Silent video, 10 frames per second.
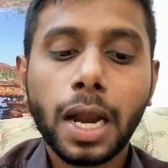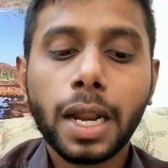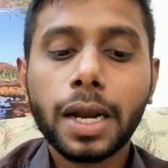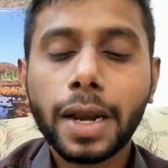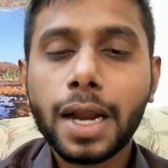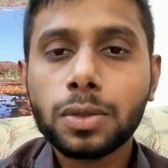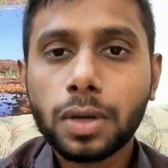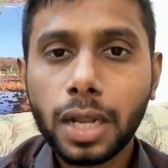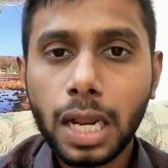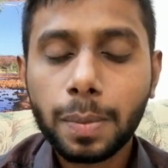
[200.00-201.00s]
ஆனால்
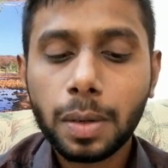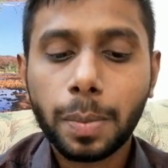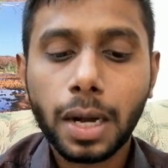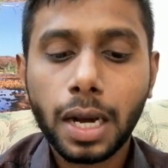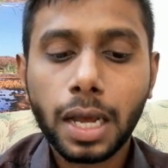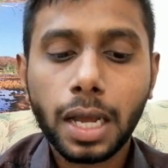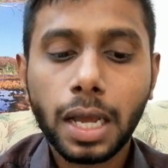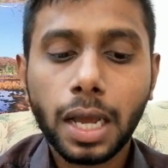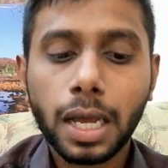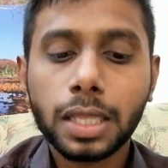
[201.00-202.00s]
டிரான்ஸ்ஃபர் நிறைய பேர் பண்ணாங்க
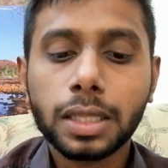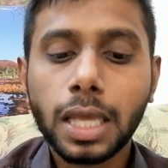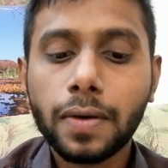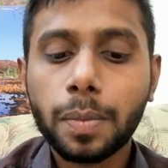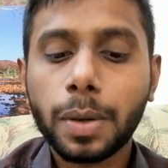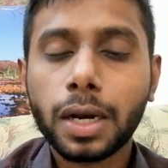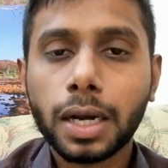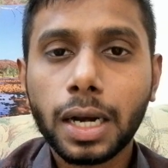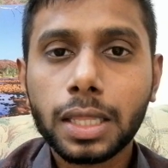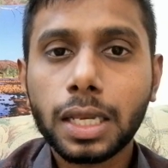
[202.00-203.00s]
அது
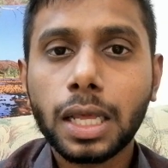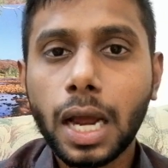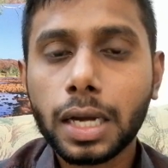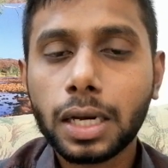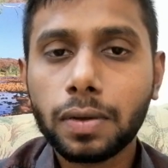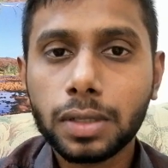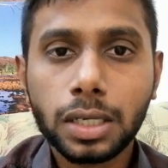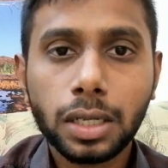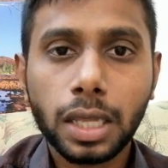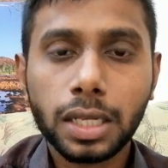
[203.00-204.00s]
தேவைப்படுற இடத்துல ஆட்கள்
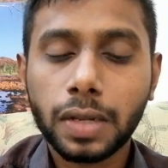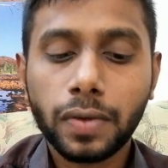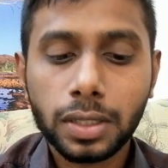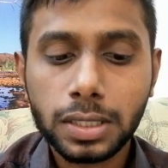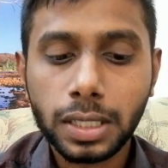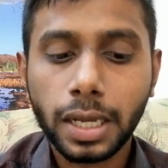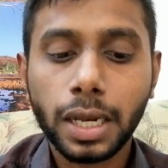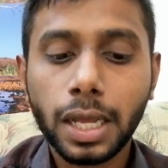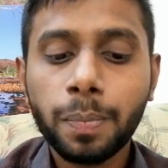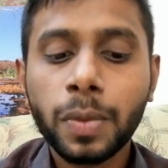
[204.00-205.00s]
வந்துட்டு அது நிவர்த்தி
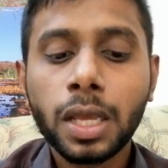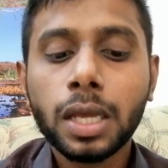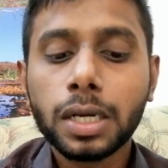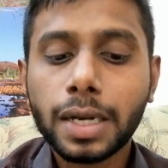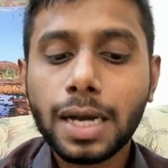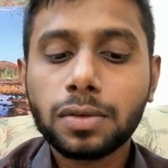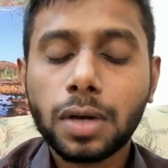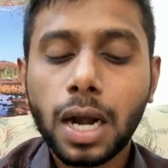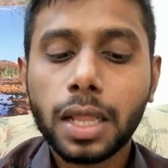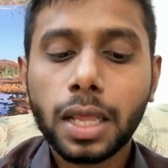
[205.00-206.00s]
செய்யலை
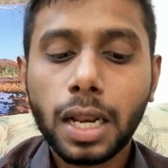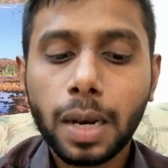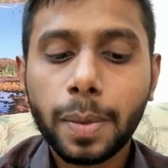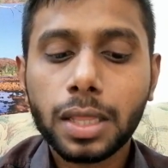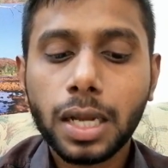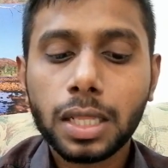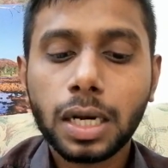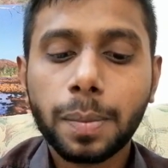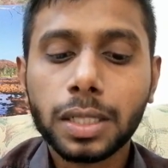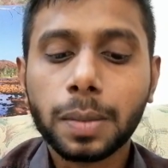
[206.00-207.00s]
ட்ரான்ஸ்ஃபர் ஆனது எல்லாருமே எந்த
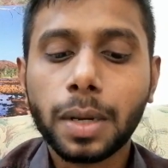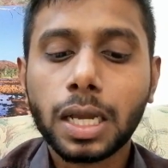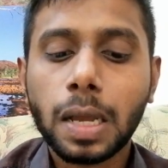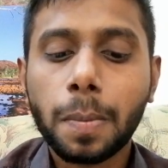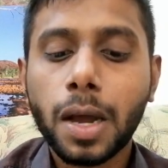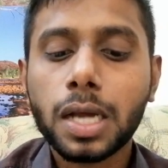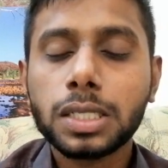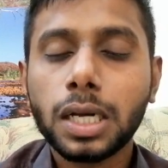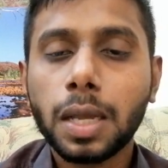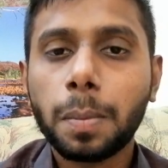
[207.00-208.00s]
இடத்துலனு பார்த்தோம்னாக்கா
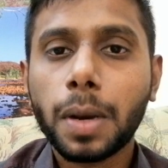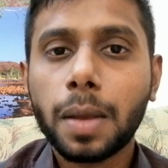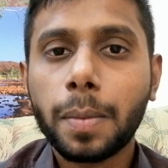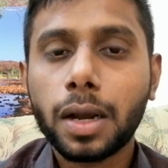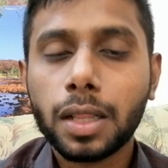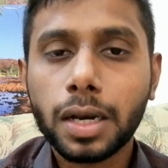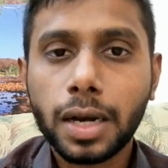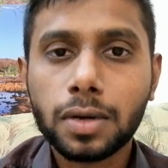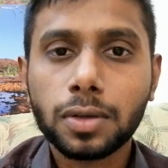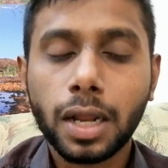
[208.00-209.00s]
மார்ஜினல் எம்ப்ளாய்மெண்ட் தான்
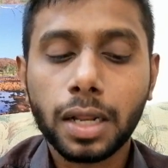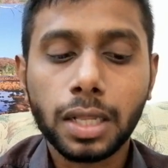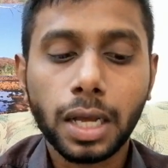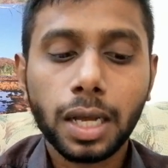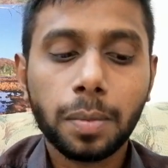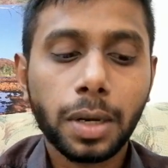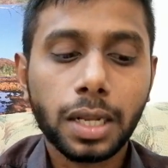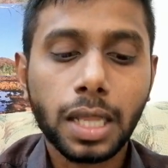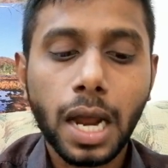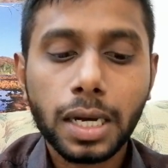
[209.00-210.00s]
ட்ரான்ஸ்ஃபர் ஆகியிருந்தாங்க பட்
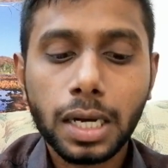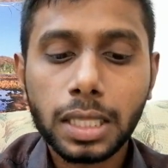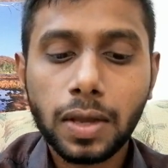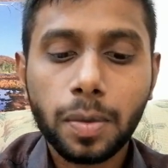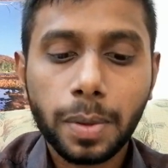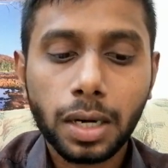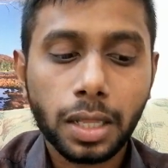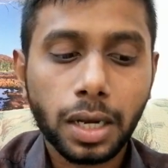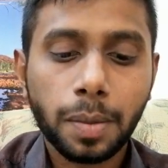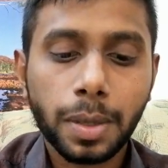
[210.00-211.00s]
அது ஆட்கள்
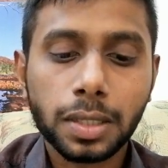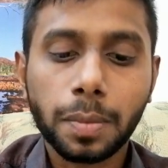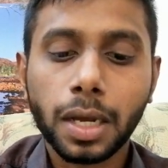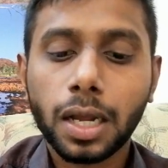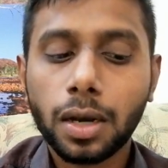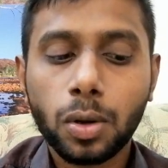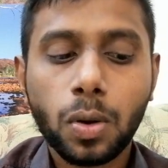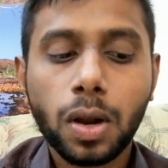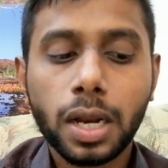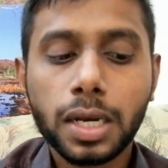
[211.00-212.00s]
தேவைப்படுறது எங்கன்னு பார்த்தோம்னாக்கா
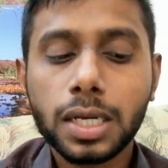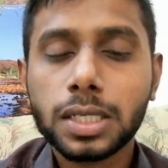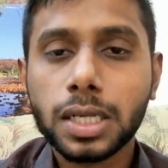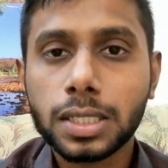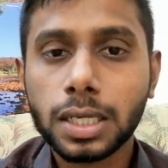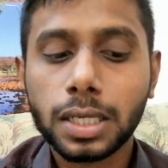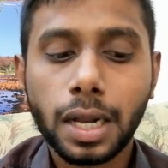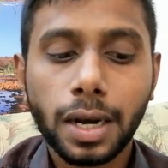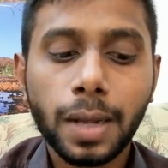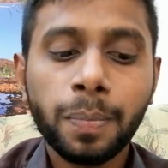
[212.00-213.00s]
லோக்கல் இண்டஸ்ட்ரியல்
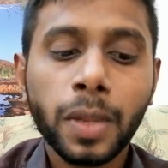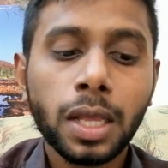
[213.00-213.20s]
செக்டரில்